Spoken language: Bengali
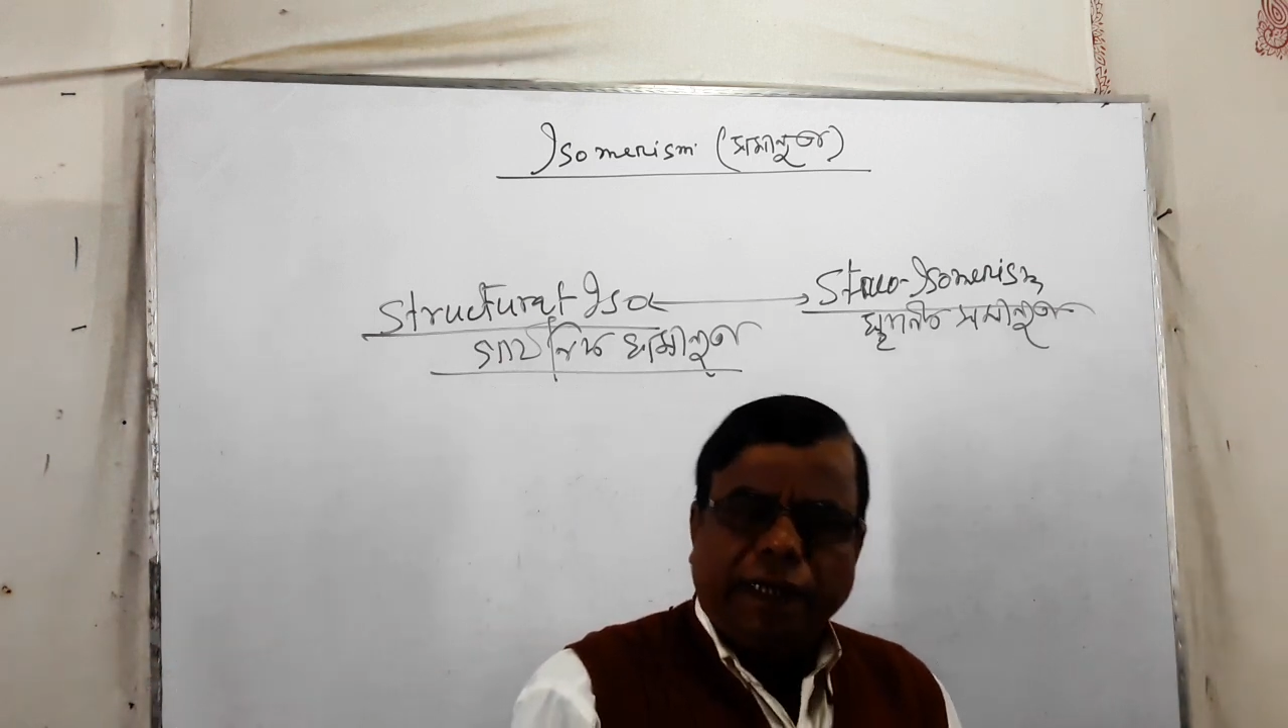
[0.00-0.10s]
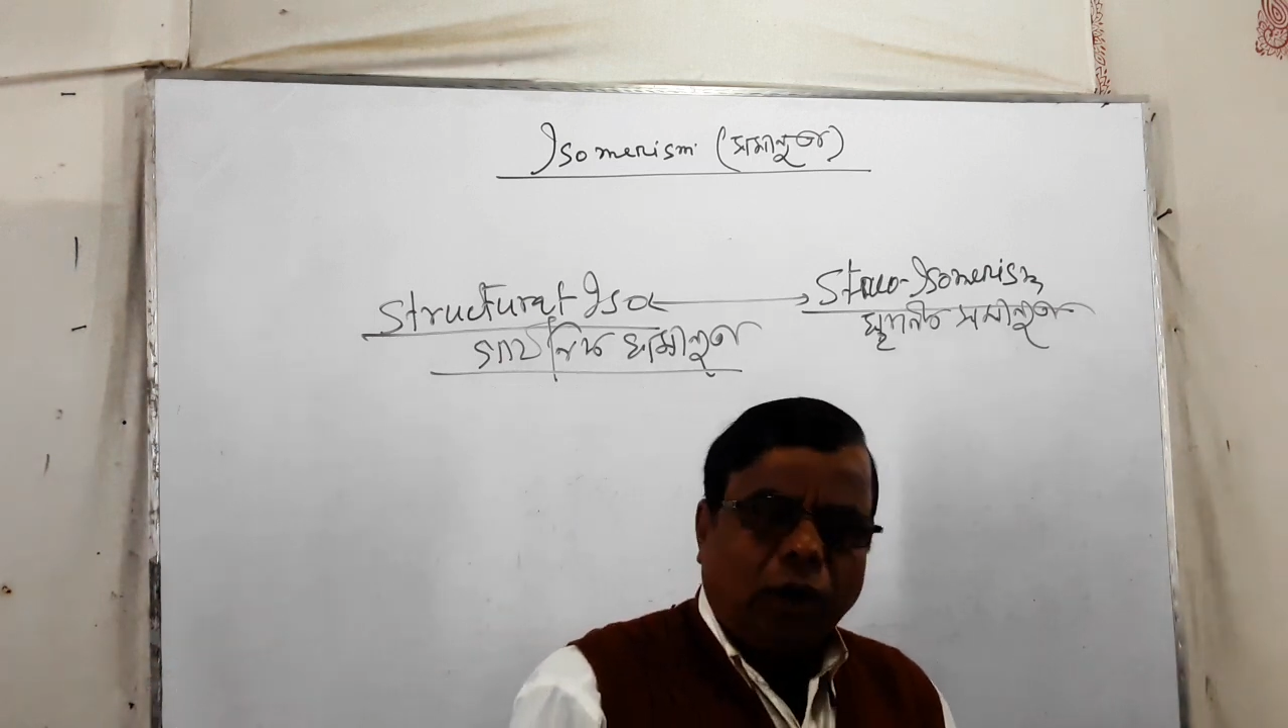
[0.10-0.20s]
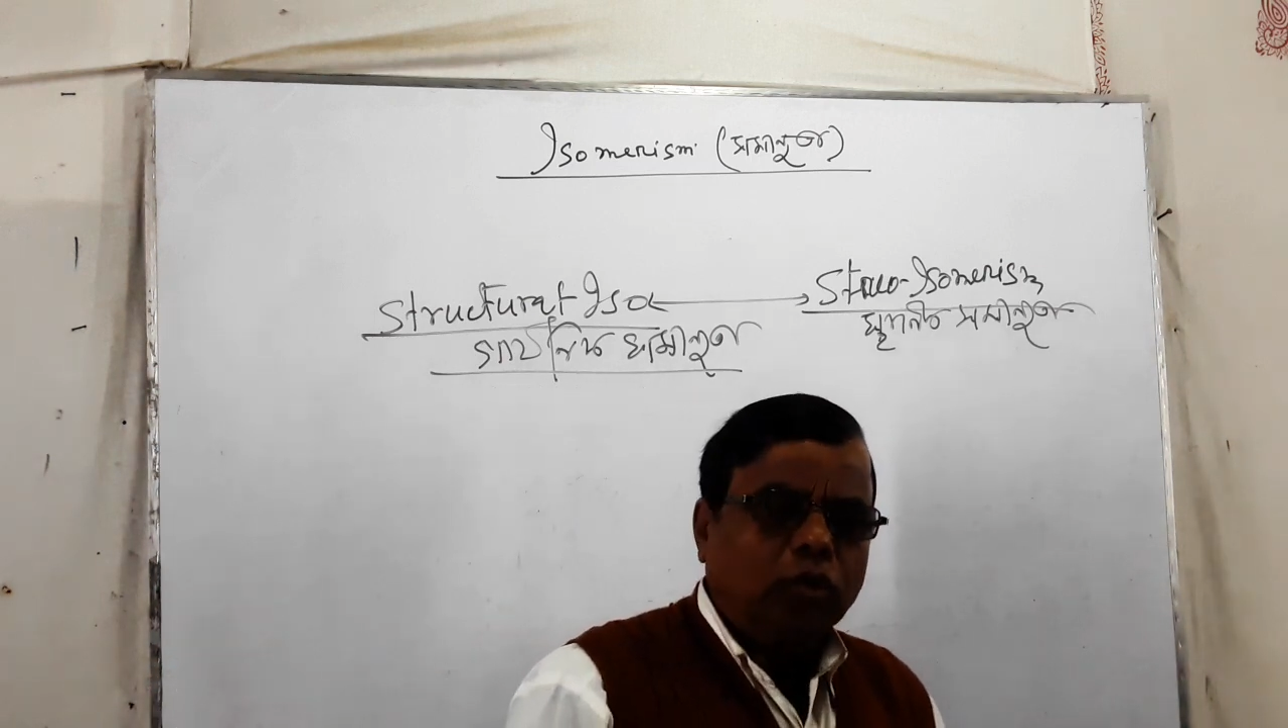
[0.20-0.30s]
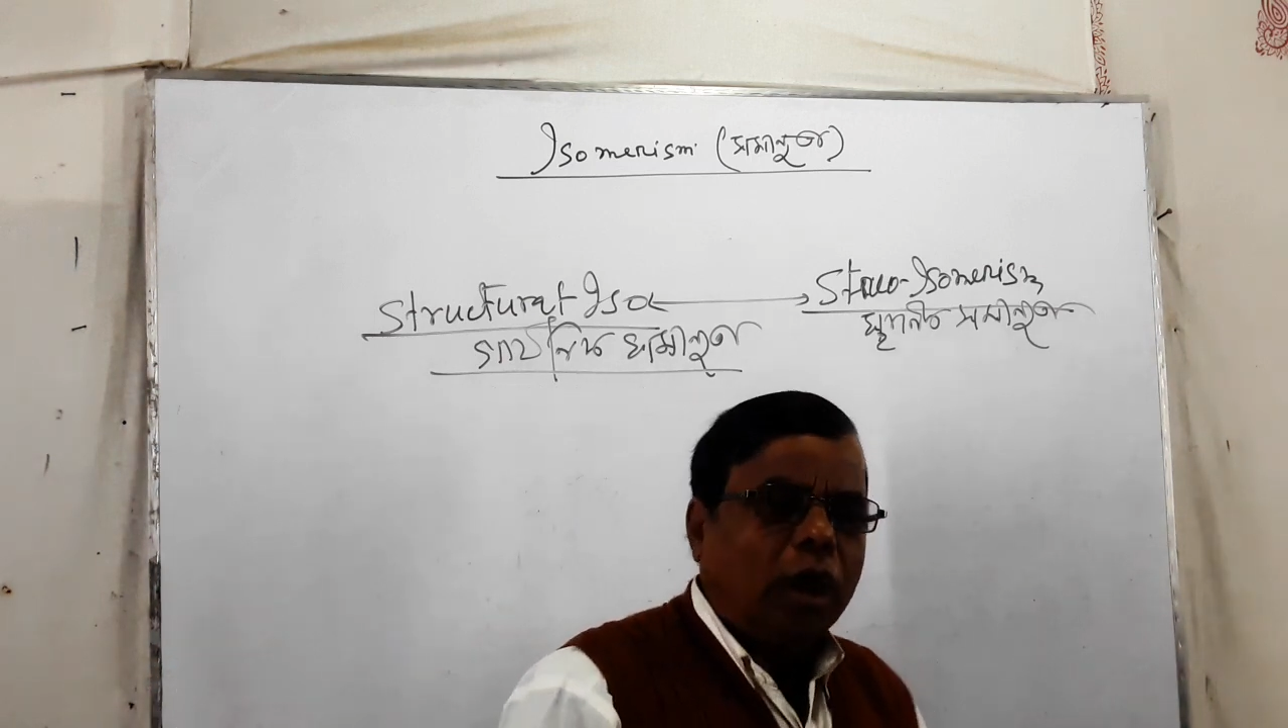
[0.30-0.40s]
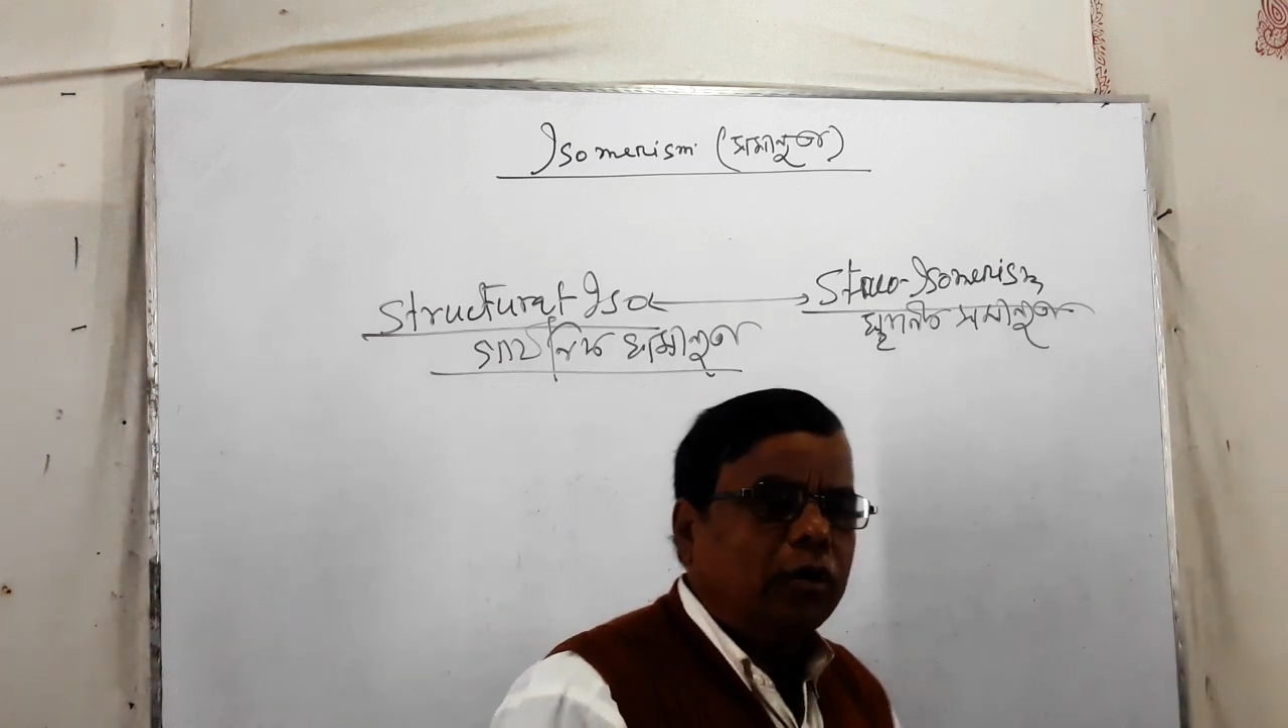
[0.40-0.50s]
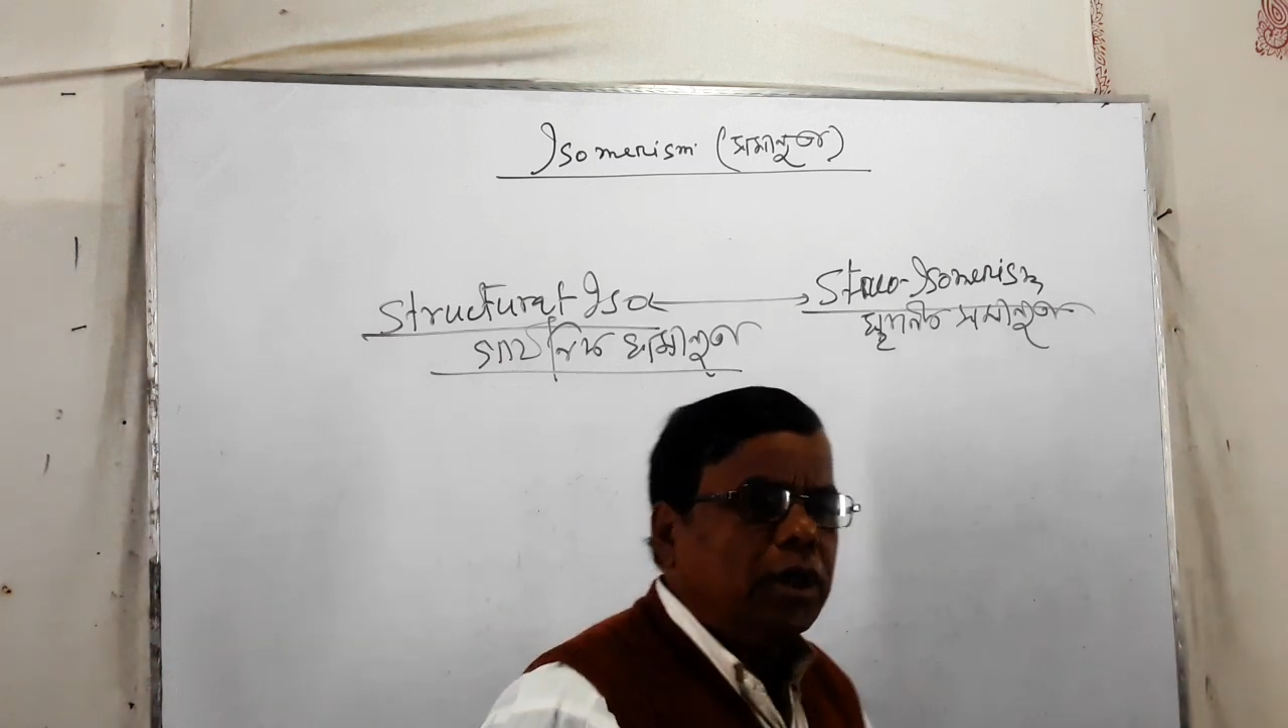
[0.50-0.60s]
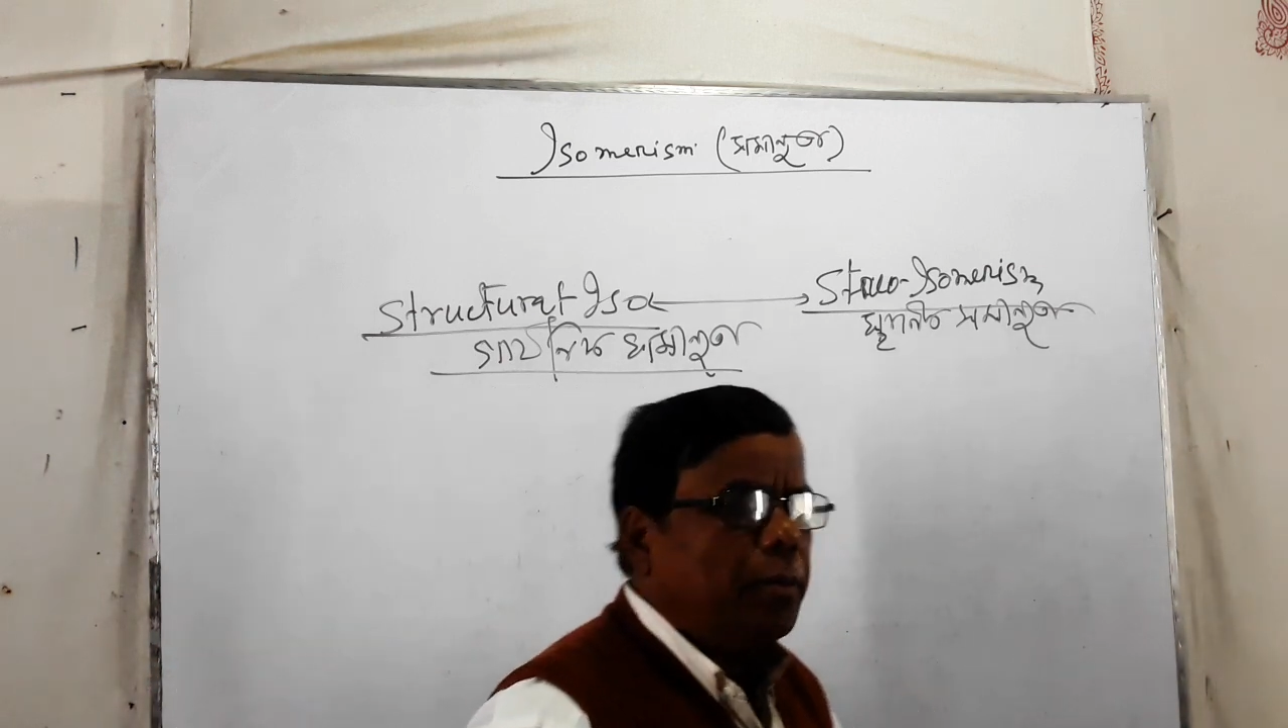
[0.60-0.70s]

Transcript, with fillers: এটা উদাহরণ